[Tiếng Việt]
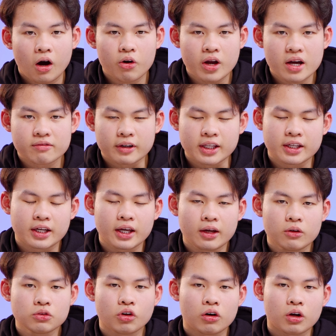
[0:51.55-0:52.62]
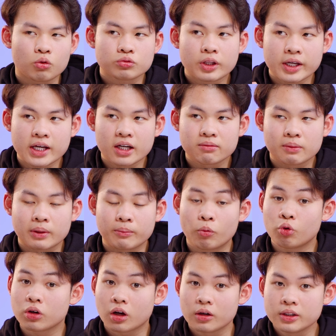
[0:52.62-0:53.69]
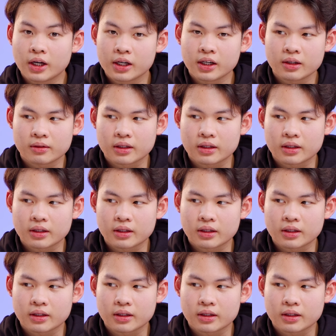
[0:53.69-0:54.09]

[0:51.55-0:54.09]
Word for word: Ok, vậy thì cái yếu tố đầu tiên mà mình muốn nói đến